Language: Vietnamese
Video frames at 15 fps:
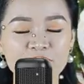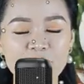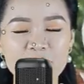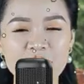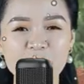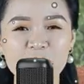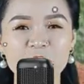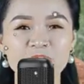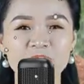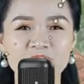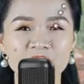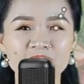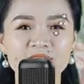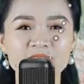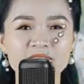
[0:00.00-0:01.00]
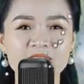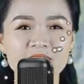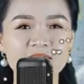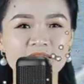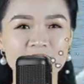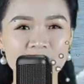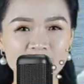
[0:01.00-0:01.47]
Những kết nối này sẽ
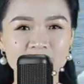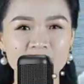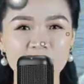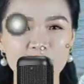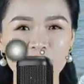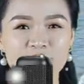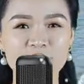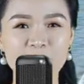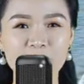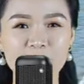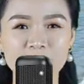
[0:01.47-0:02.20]
mang tới cho bản